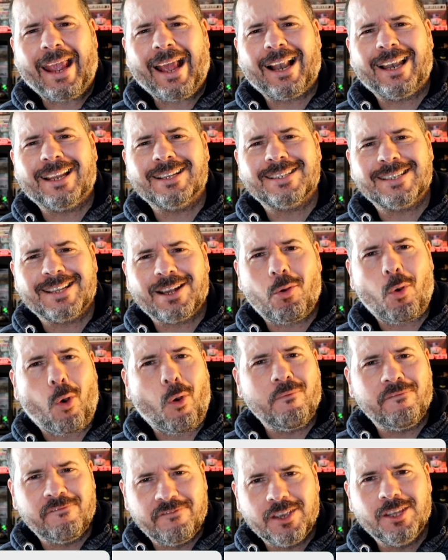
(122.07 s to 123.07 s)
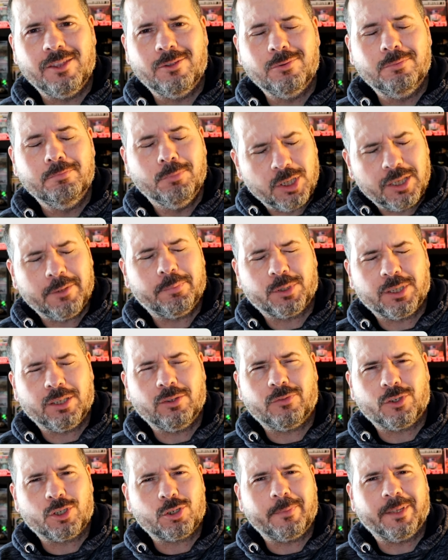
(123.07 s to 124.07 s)
em relação ao vídeo. Muito
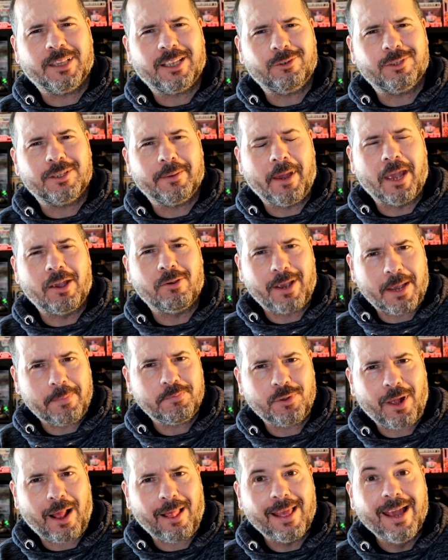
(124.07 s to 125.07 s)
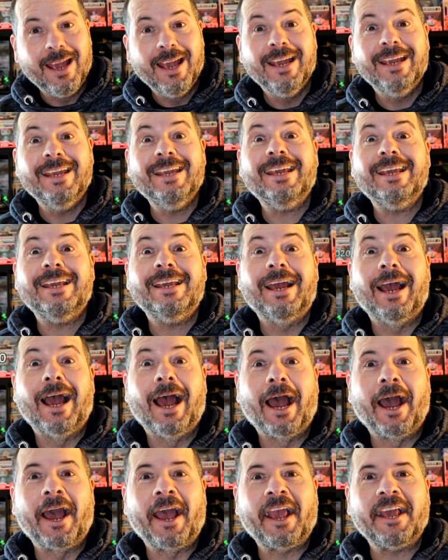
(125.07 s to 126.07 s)
importante o vosso comentário também, ok pessoal? E
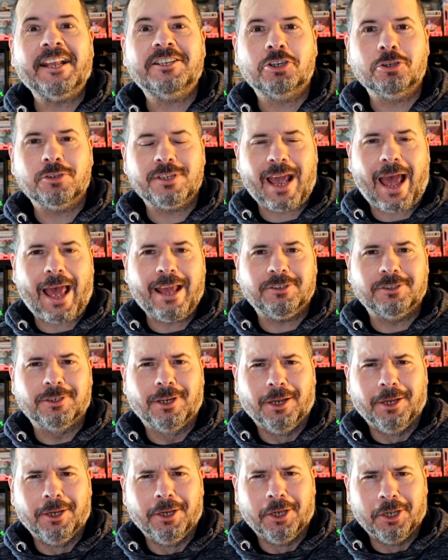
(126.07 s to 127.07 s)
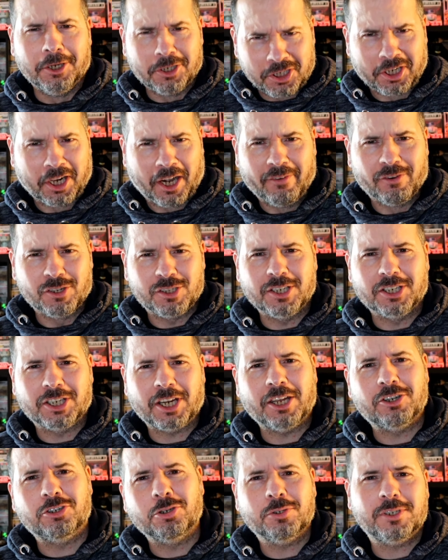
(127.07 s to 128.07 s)
redes sociais. Inscrevam-se nas
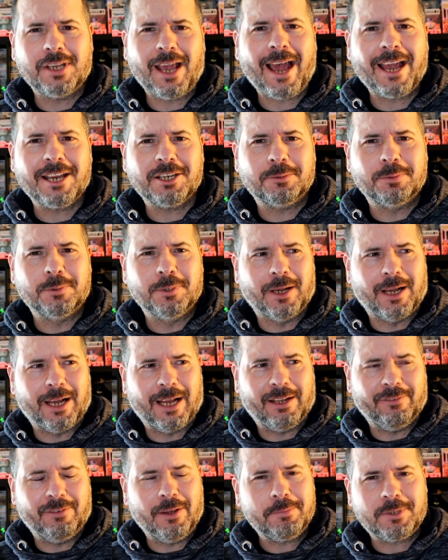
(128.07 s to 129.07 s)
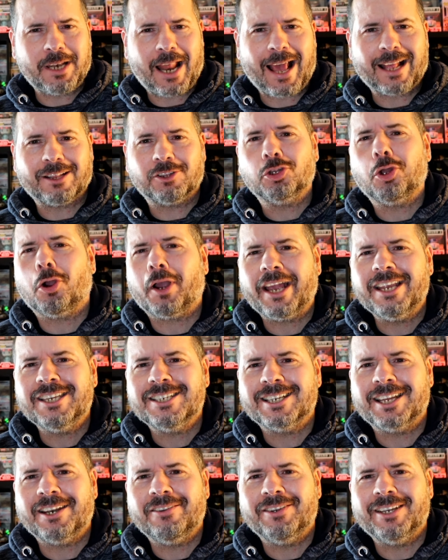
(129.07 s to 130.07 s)
redes sociais, pessoal! Vamos lá, toca a
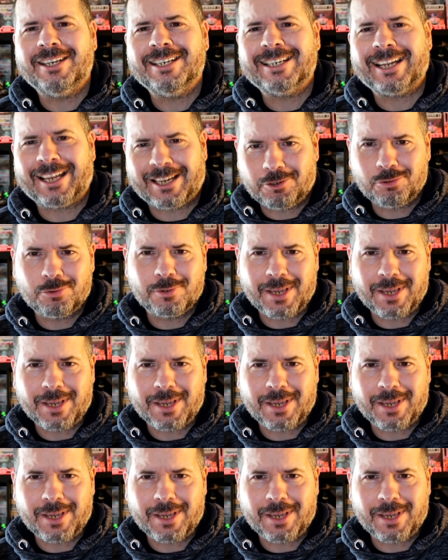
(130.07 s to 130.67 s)
inscrever nas redes